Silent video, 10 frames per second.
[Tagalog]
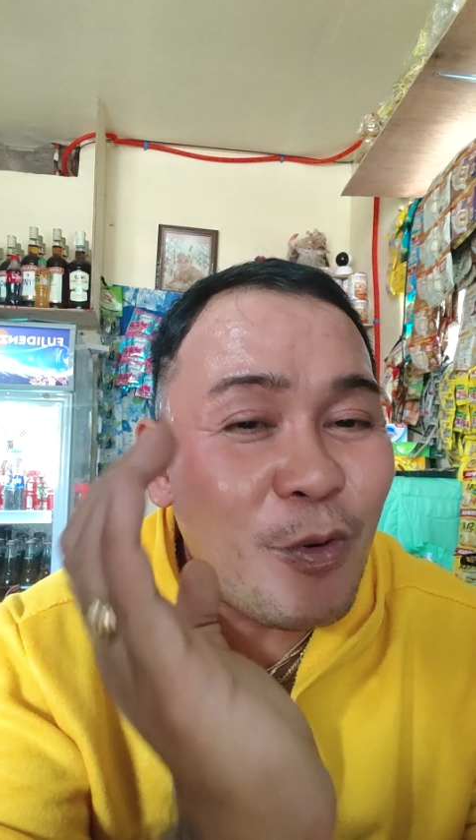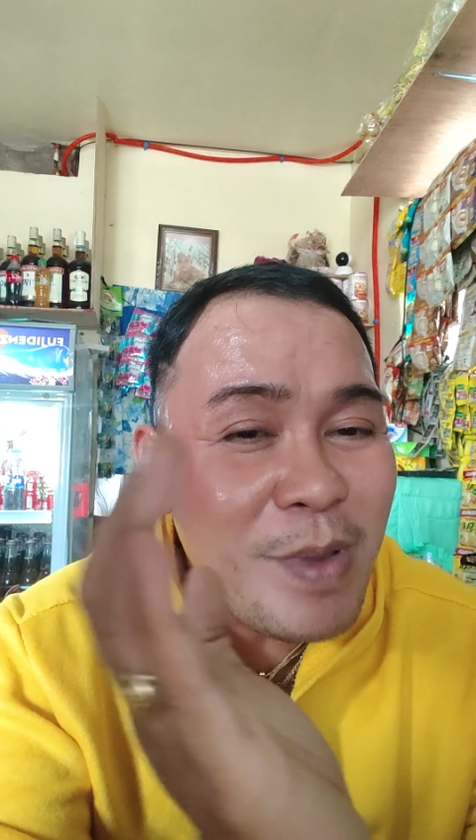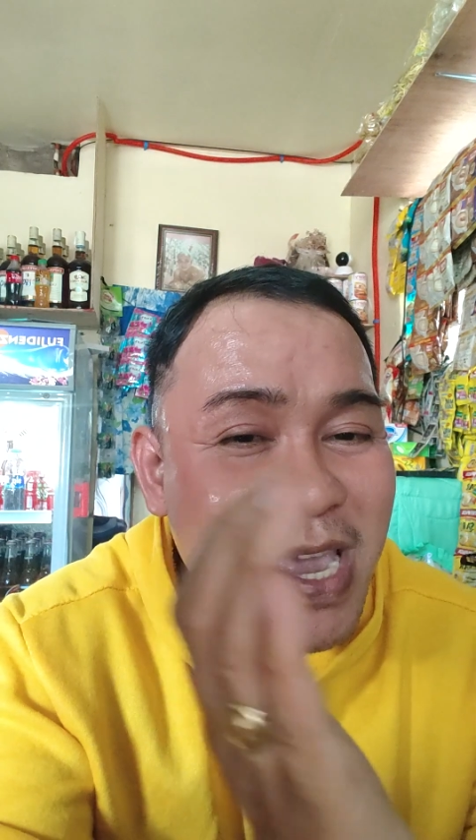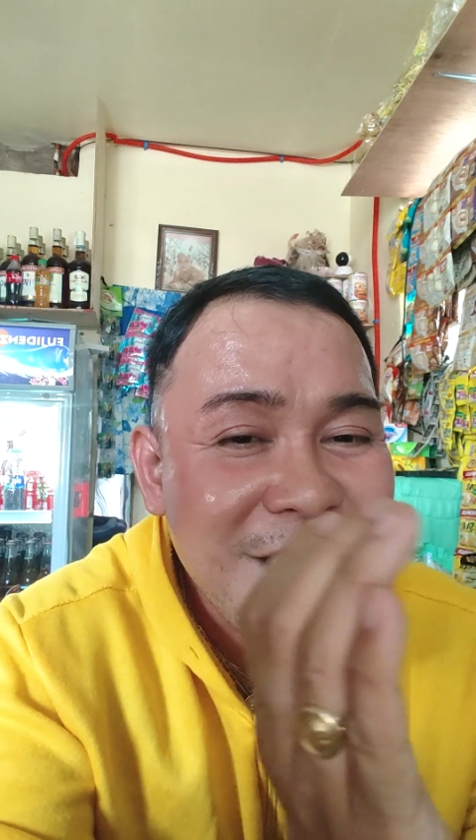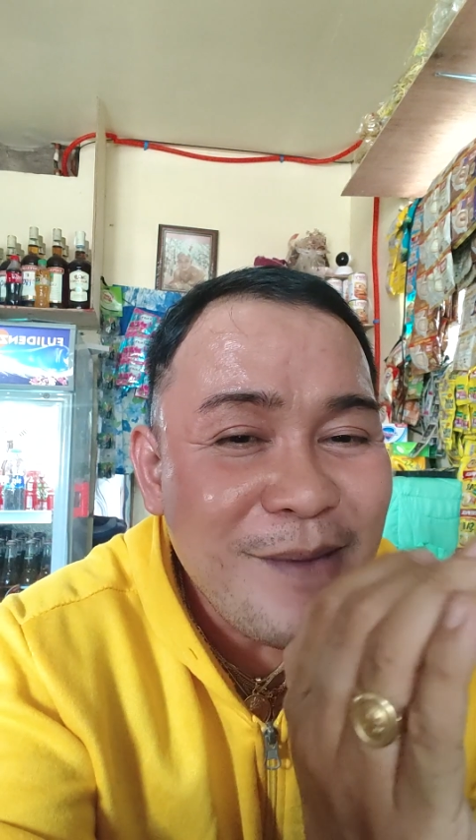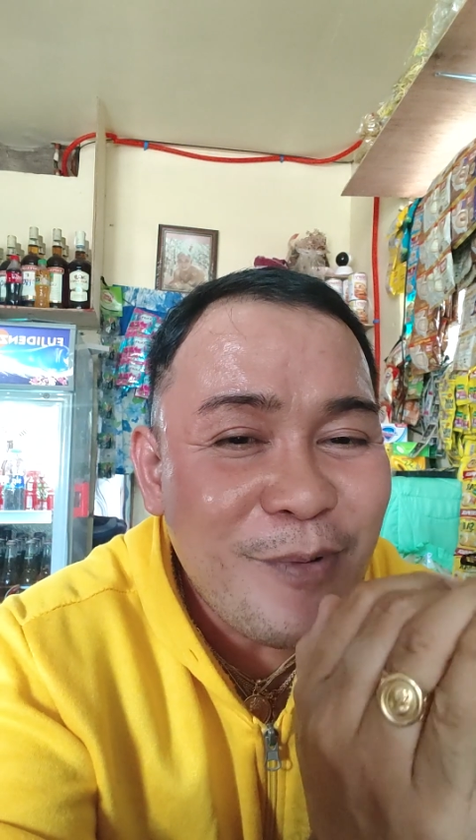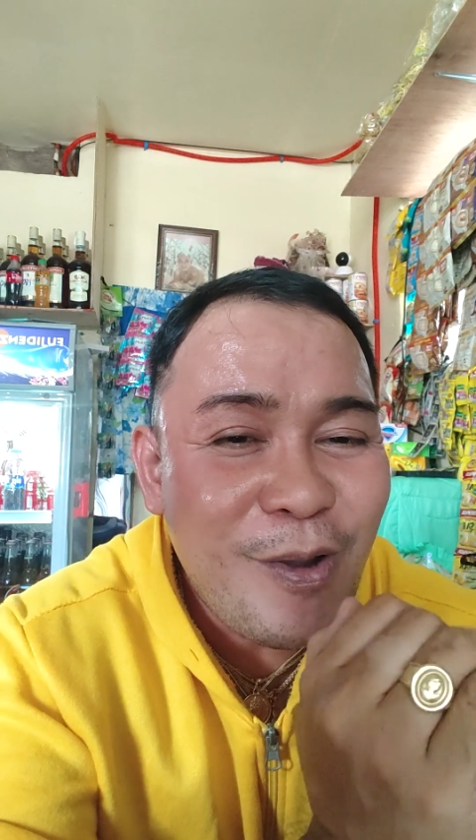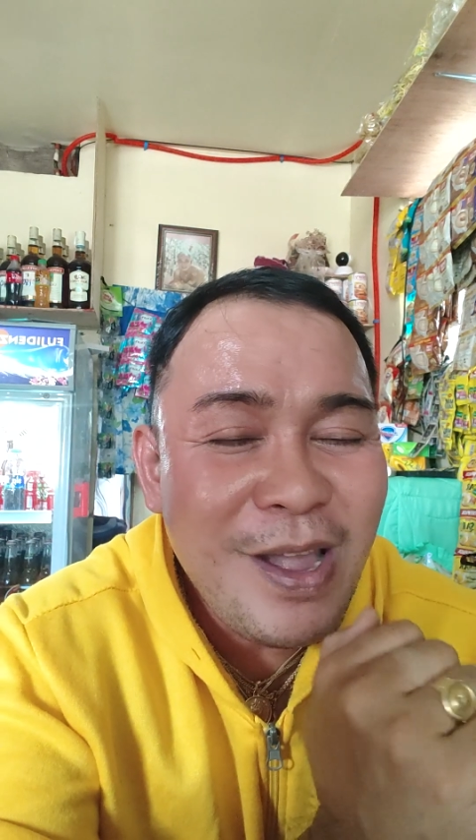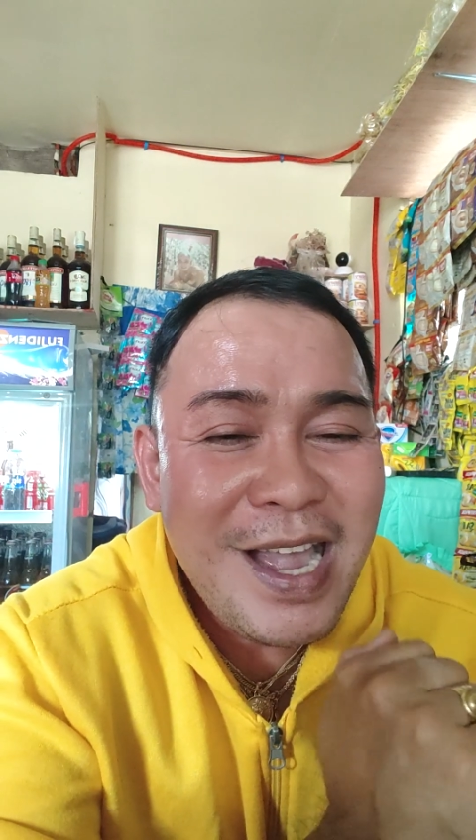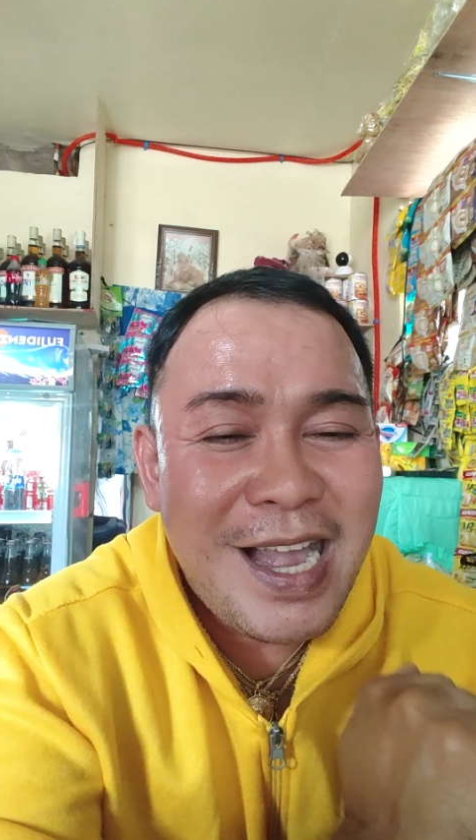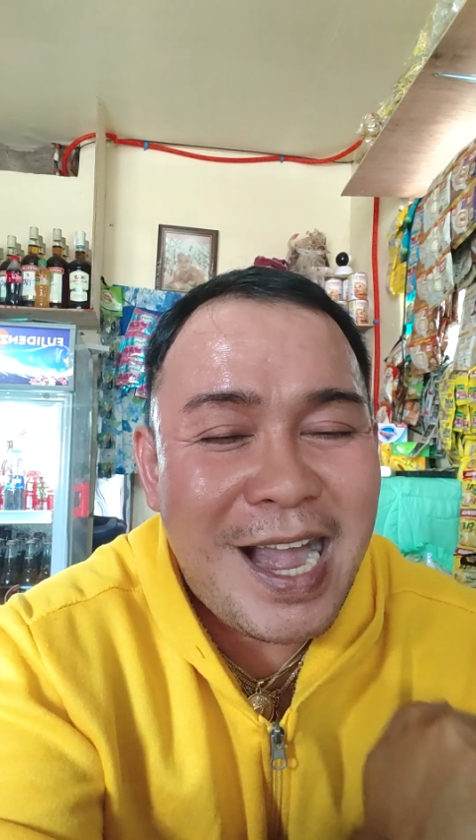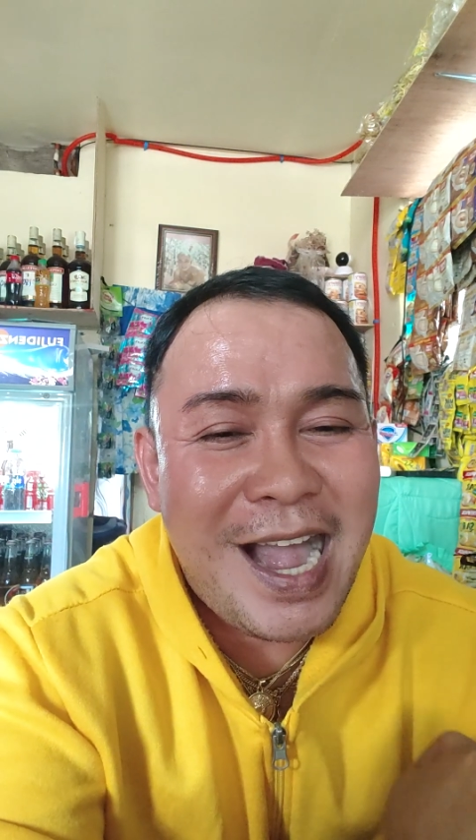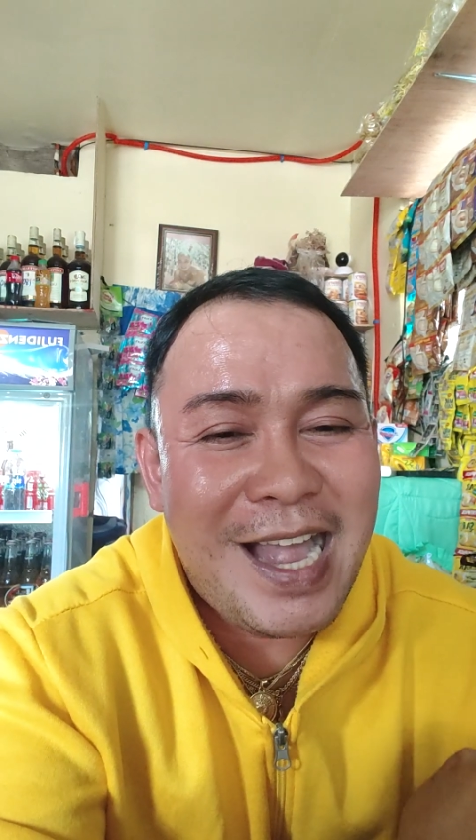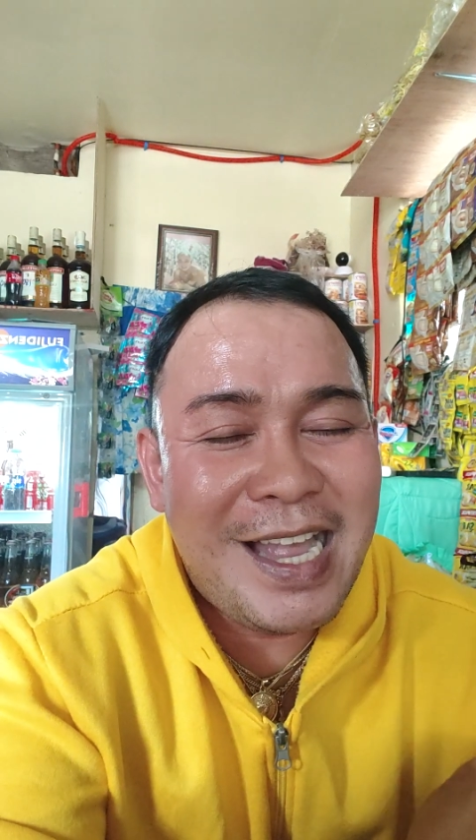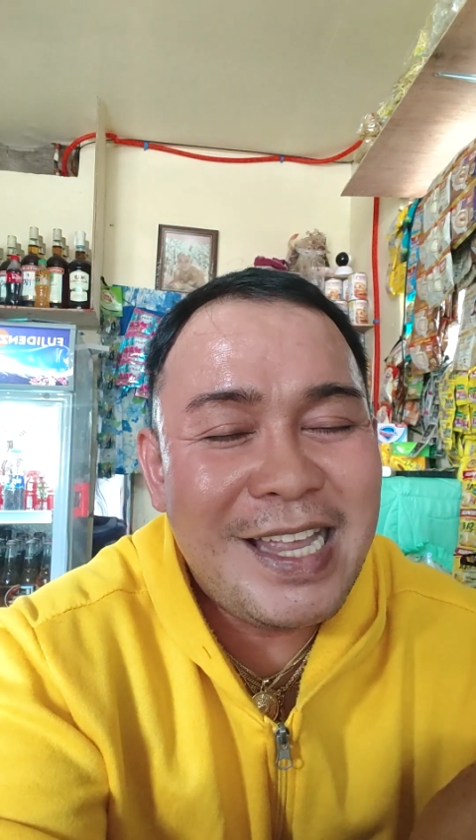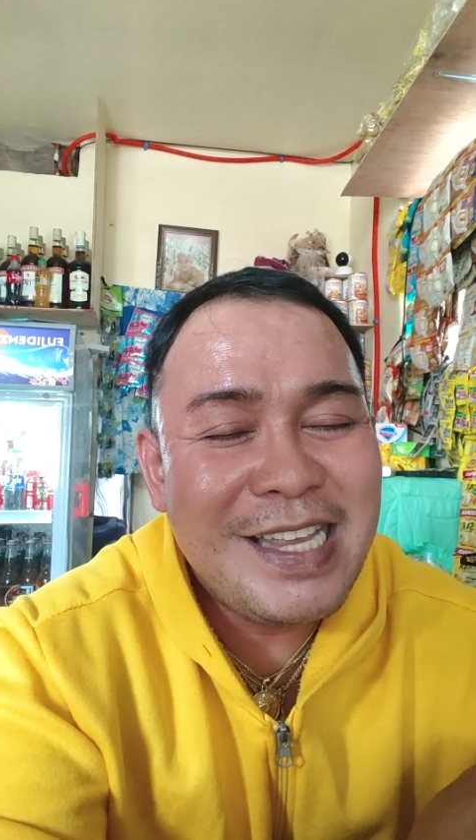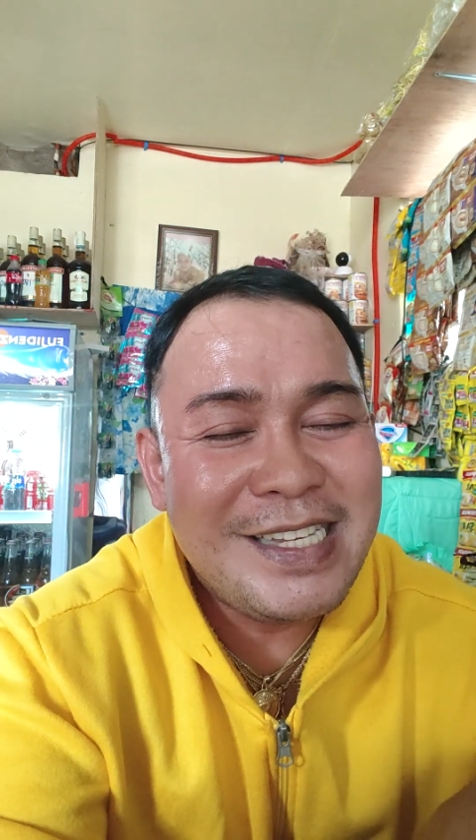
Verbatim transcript: humihingi po uh,